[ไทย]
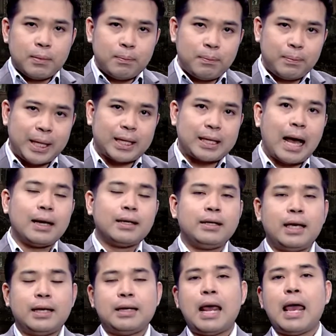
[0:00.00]
ปิดกั้น
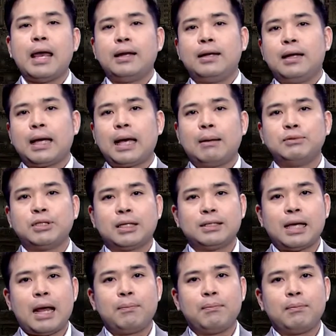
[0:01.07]
เขตแดนนะครับจาก
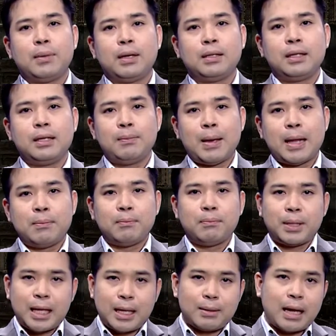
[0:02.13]
ชาติที่เป็น
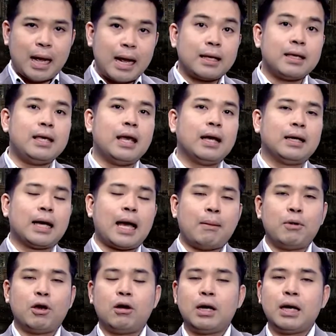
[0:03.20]
ประเทศข้างเคียงนะครั
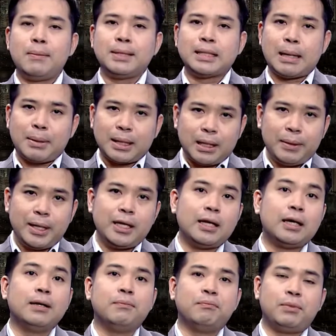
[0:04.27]
บ แล้วก็เคยเป็นชาติพันธมิตร
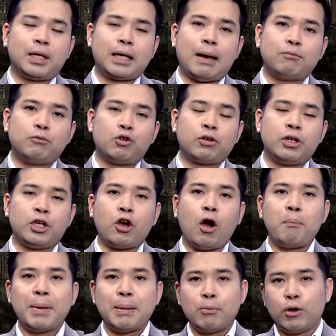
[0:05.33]
เดิมนะครับ ตรงนี้ก็
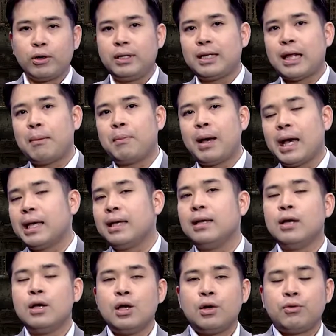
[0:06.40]
เป็นผลที่ทำให้
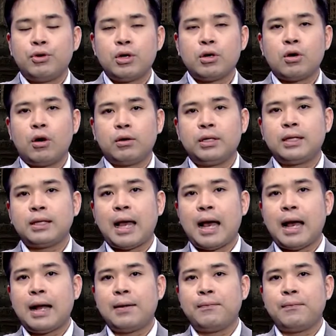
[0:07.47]
เรื่องของทิศทาง